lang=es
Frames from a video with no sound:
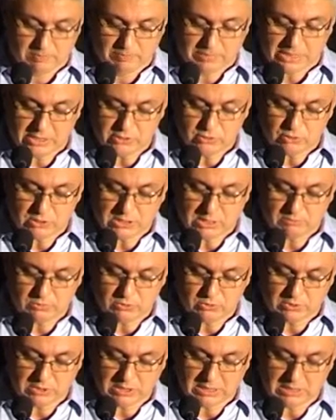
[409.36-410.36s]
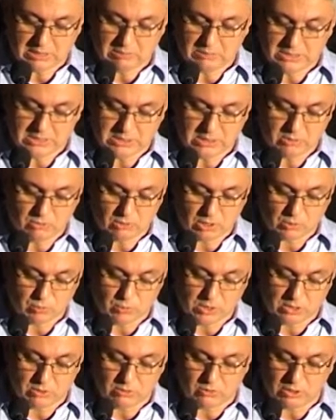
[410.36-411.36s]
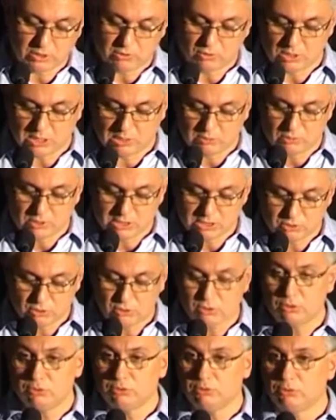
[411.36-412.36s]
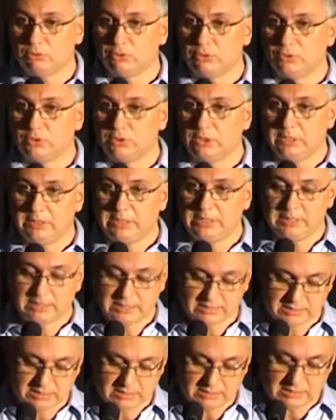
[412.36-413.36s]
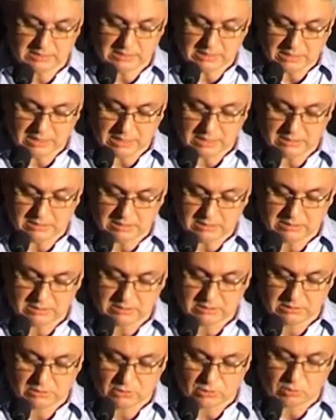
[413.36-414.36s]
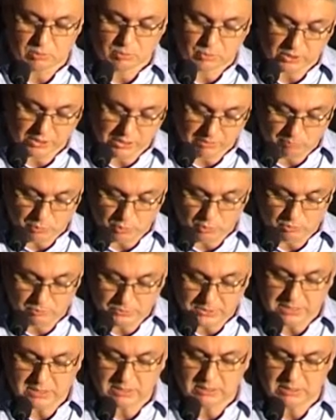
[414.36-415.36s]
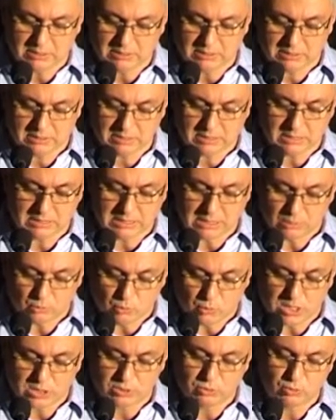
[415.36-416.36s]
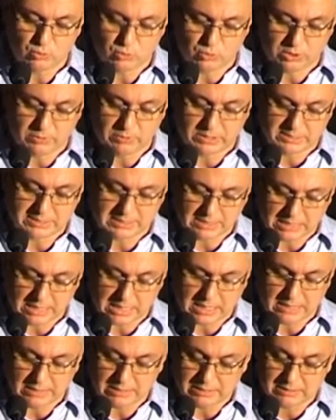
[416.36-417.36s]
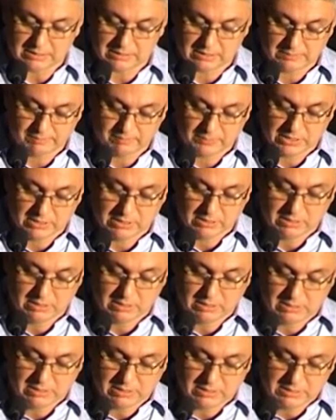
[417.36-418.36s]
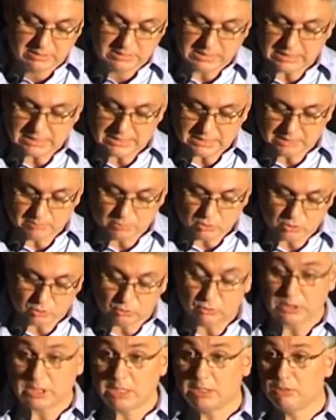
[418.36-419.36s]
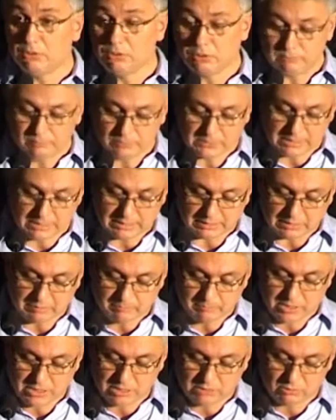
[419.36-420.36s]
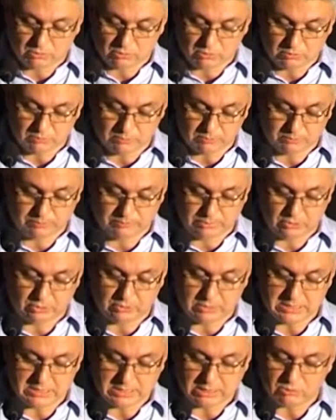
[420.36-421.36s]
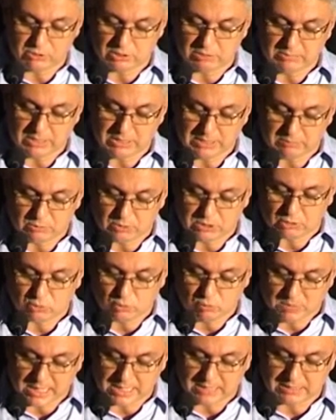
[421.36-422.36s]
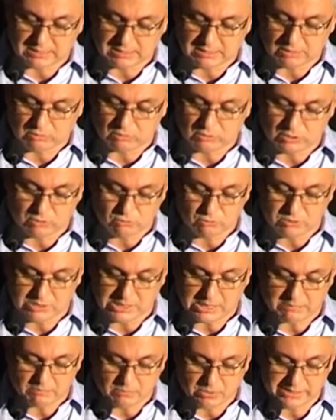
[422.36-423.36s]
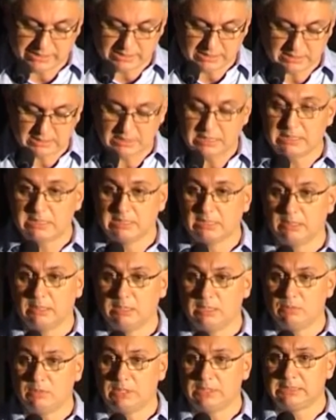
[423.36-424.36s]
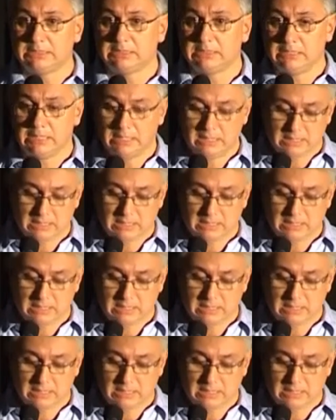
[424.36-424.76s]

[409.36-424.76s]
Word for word: Para ello estamos estableciendo acuerdos de colaboración con distintas entidades, como por ejemplo el BID y algunas universidades. Ya les iremos contando al respecto, pero desde ya los invitamos a sumarse con entusiasmo a estas iniciativas